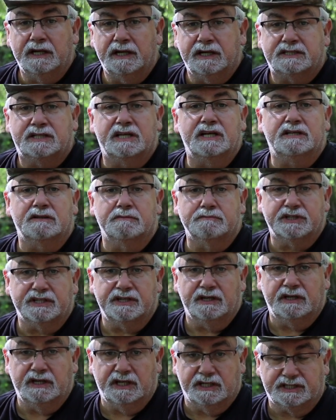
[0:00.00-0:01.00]
Es geht
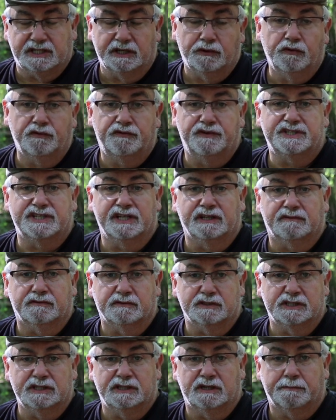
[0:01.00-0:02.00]
ums erste Hilfeset,
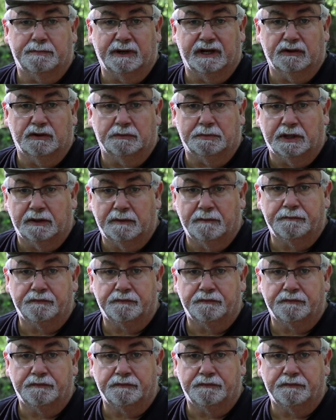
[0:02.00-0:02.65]
was ich dabei habe.